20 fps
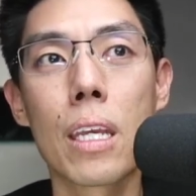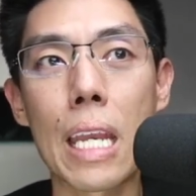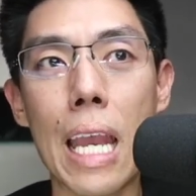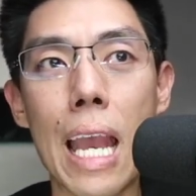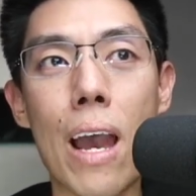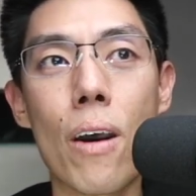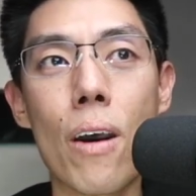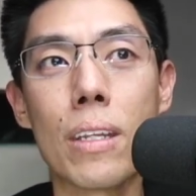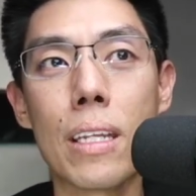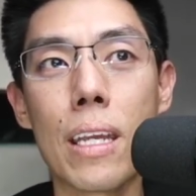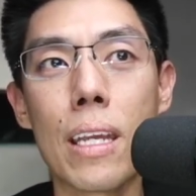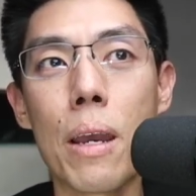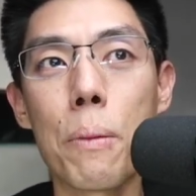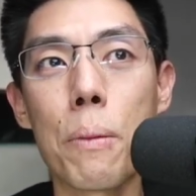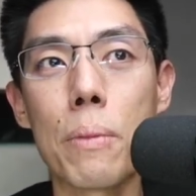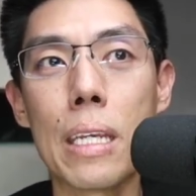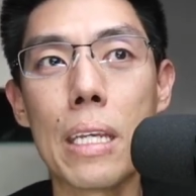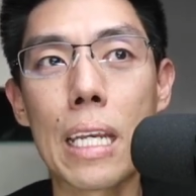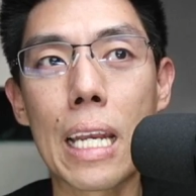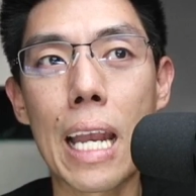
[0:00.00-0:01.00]
ข่าวนี้
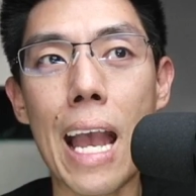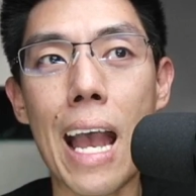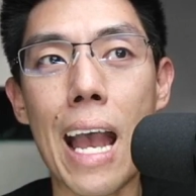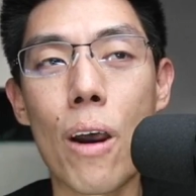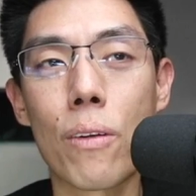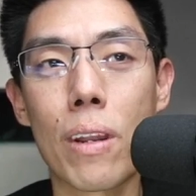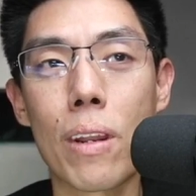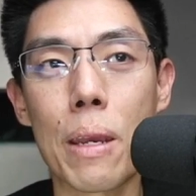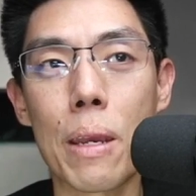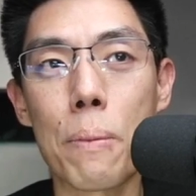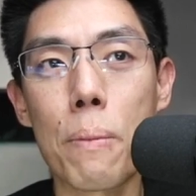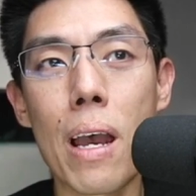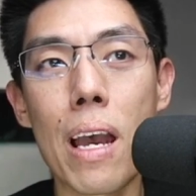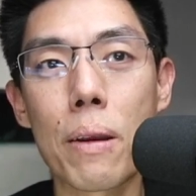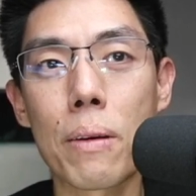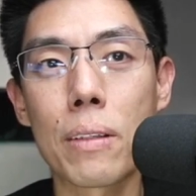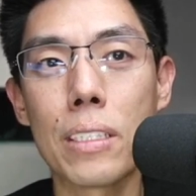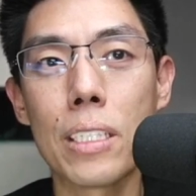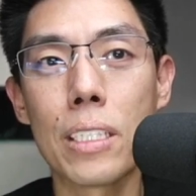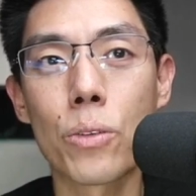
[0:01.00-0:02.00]
มีข่าวไหนบ้าง
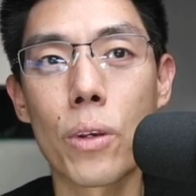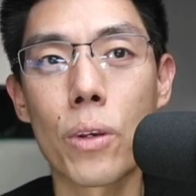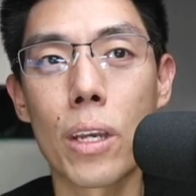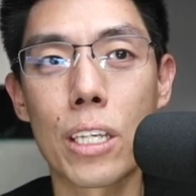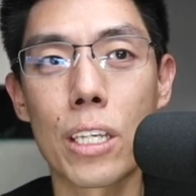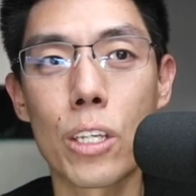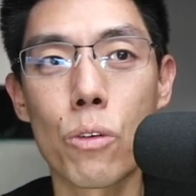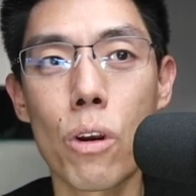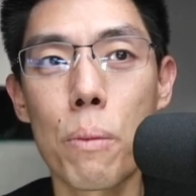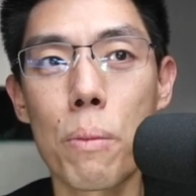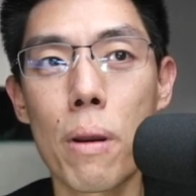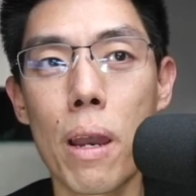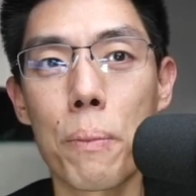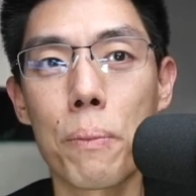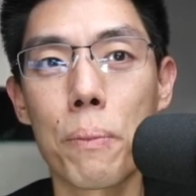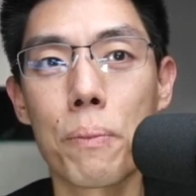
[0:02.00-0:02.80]
ที่ตัวเองคิดว่าแบบ